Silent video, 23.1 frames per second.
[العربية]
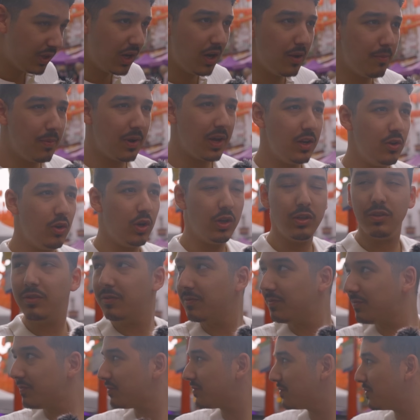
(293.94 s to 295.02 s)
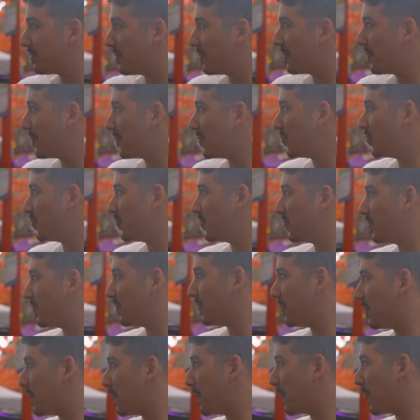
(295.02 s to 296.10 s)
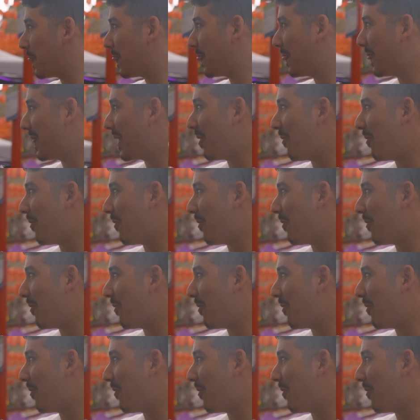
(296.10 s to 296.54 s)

طريبة غير اللحد. I only do that when it comes to nice.